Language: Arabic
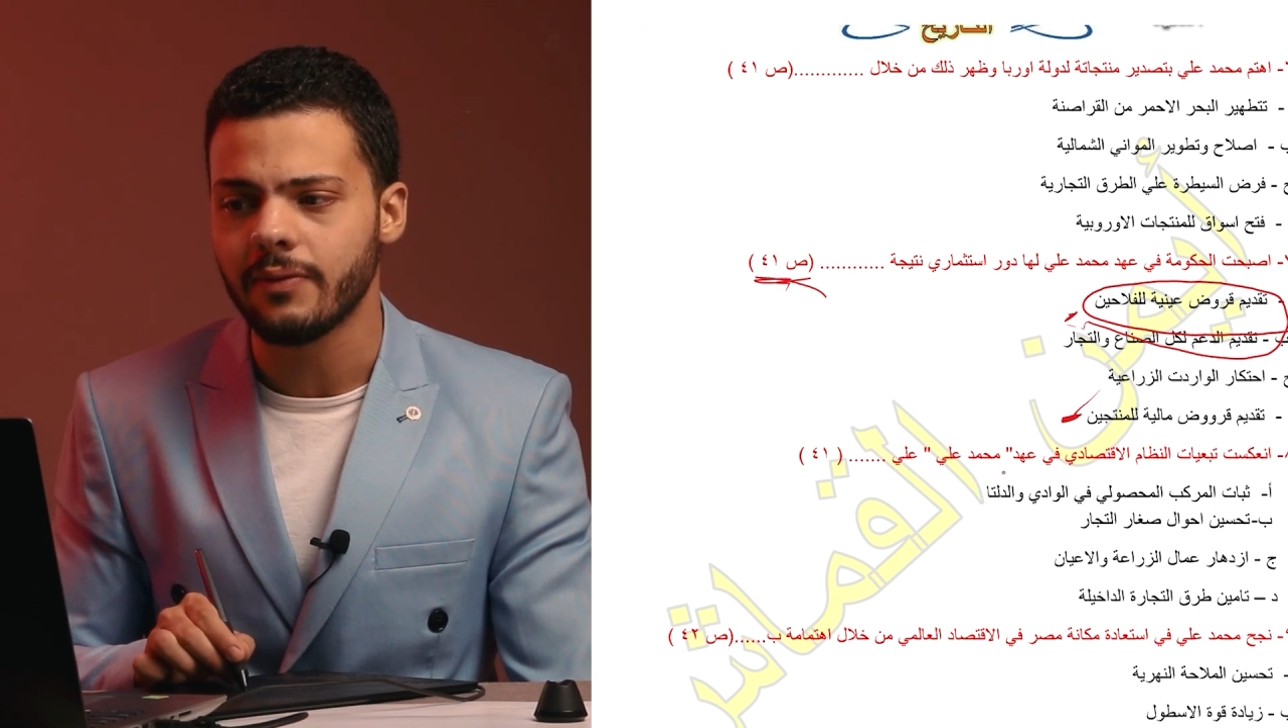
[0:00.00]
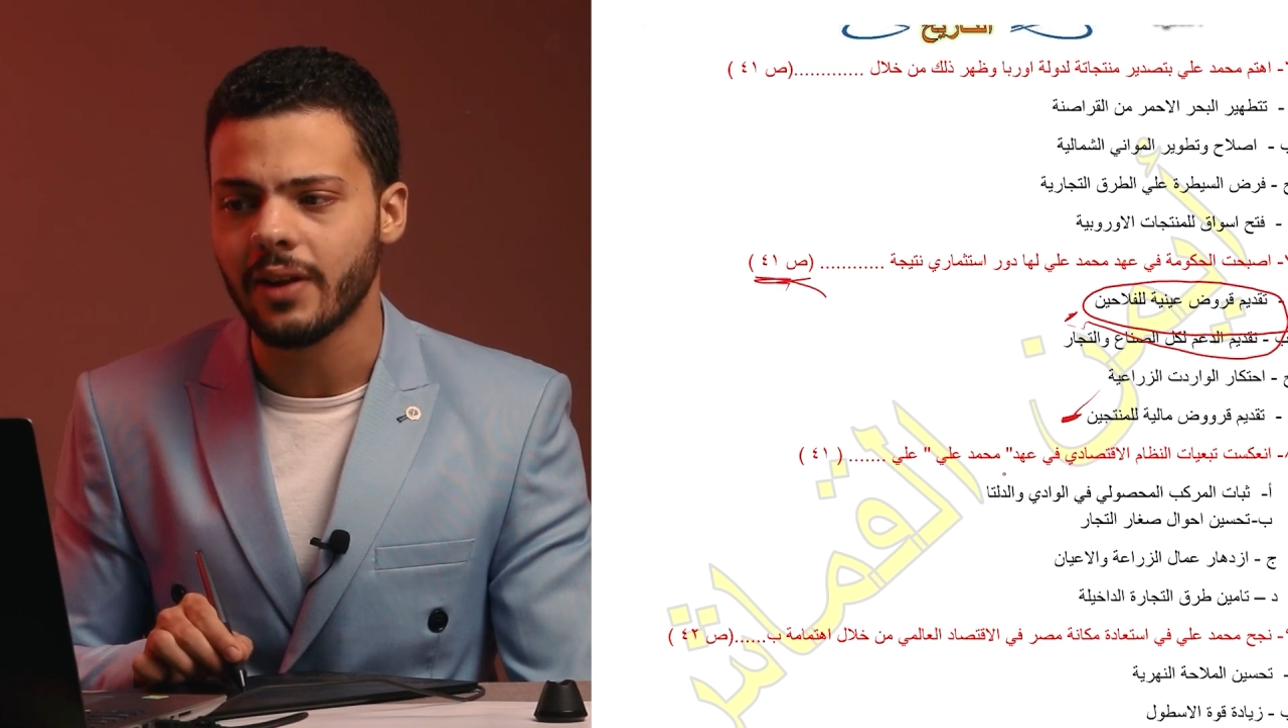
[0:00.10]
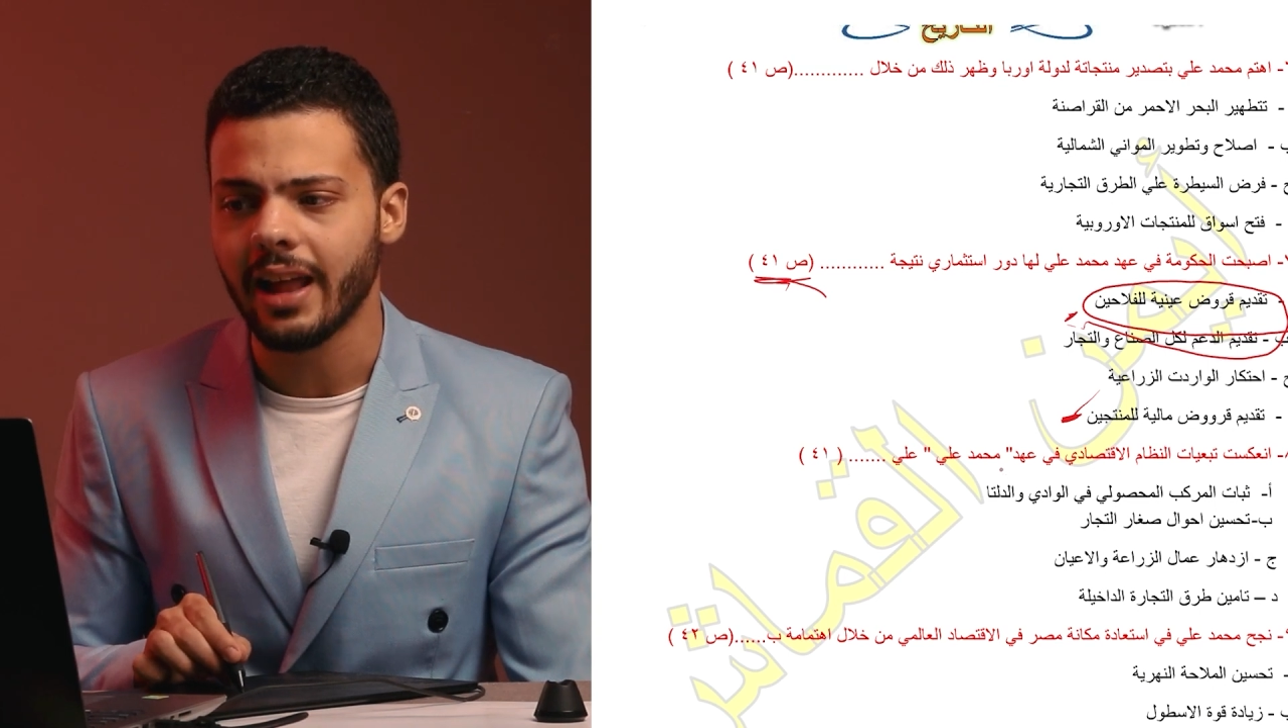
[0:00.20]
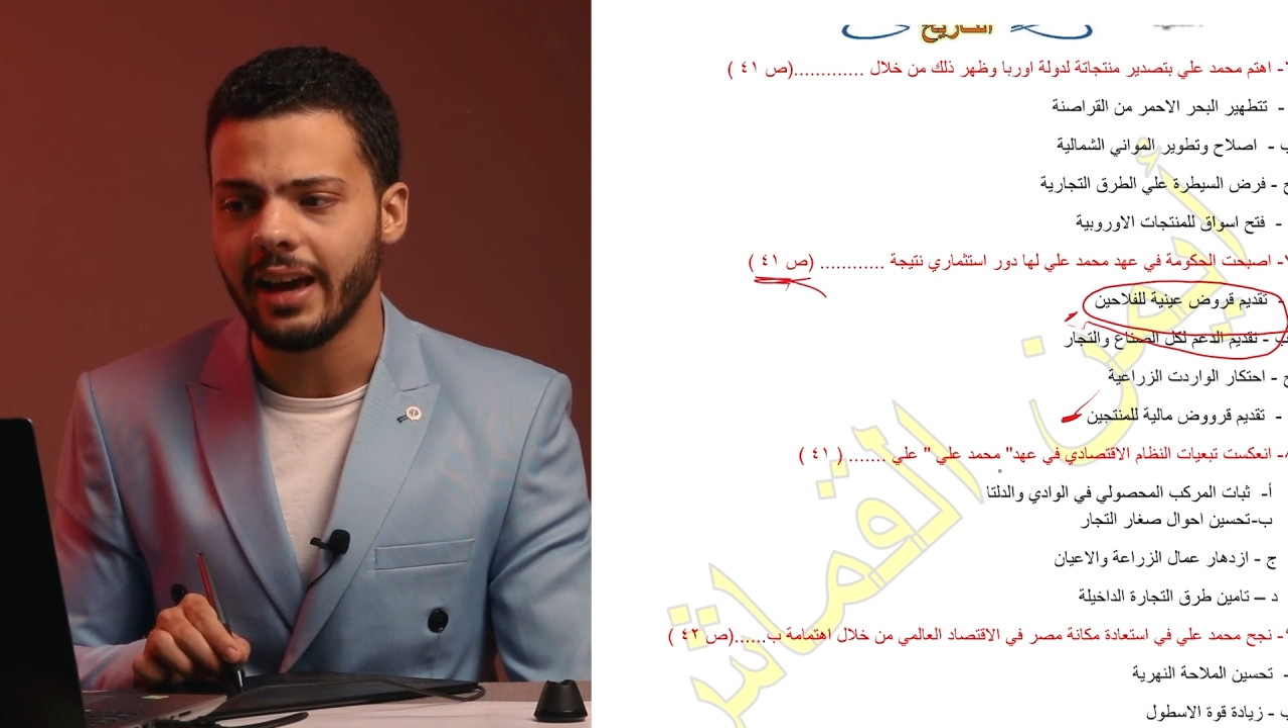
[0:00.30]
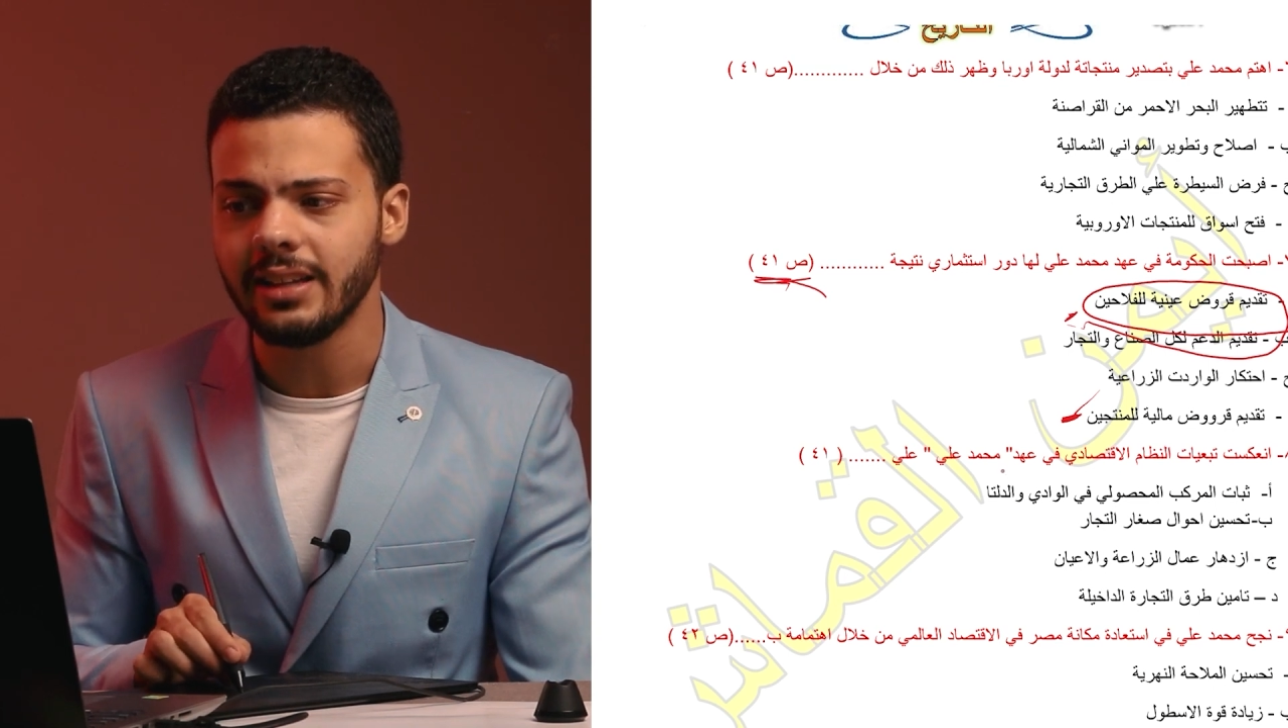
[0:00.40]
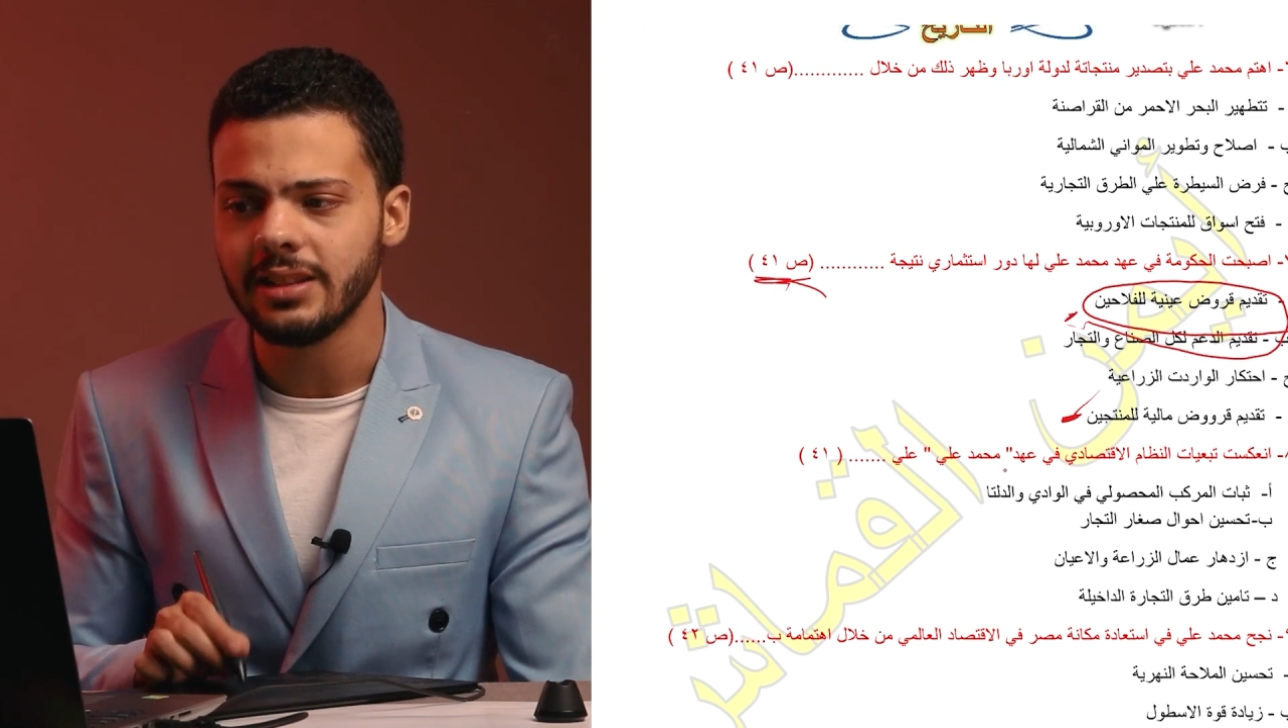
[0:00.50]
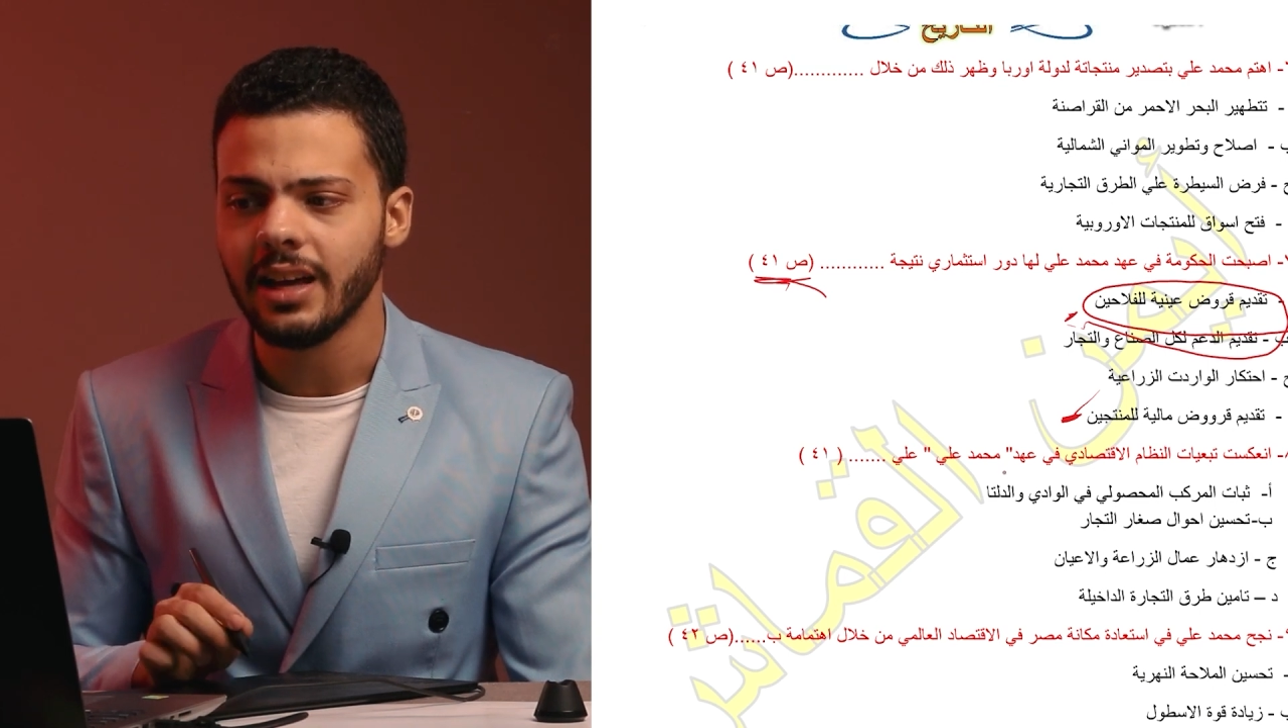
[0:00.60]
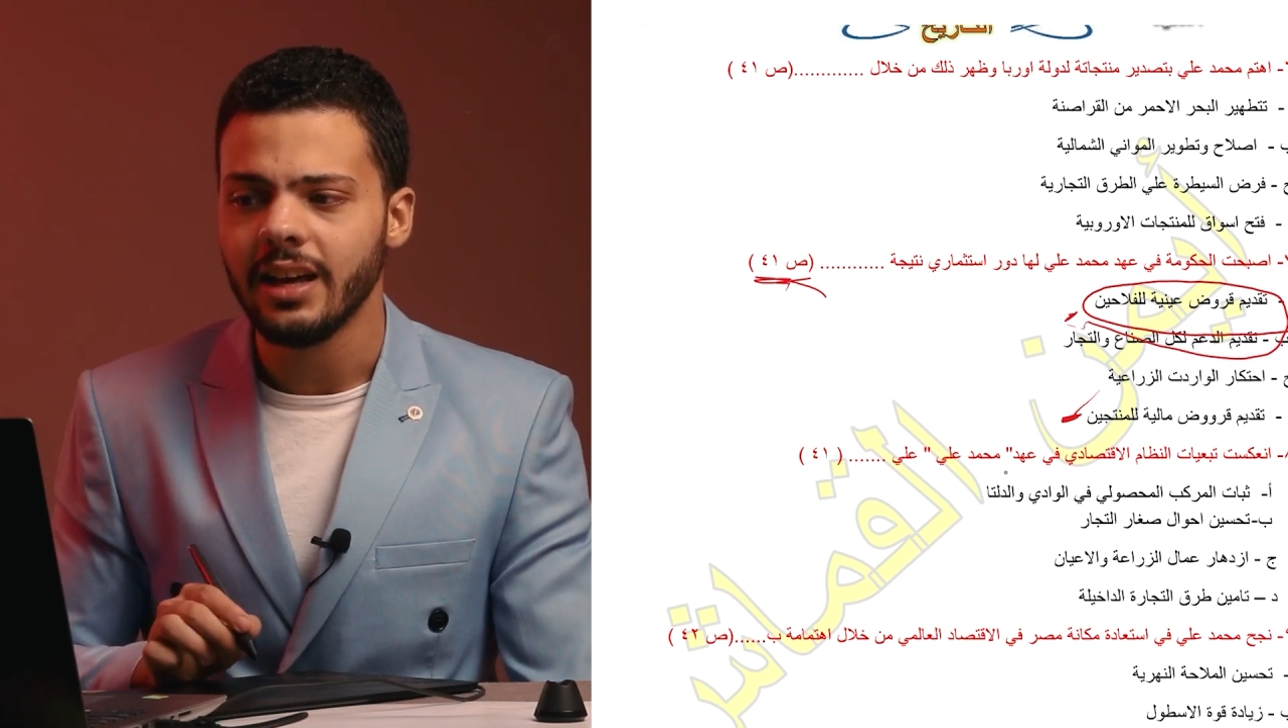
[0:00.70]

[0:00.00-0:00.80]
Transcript: للفلاحين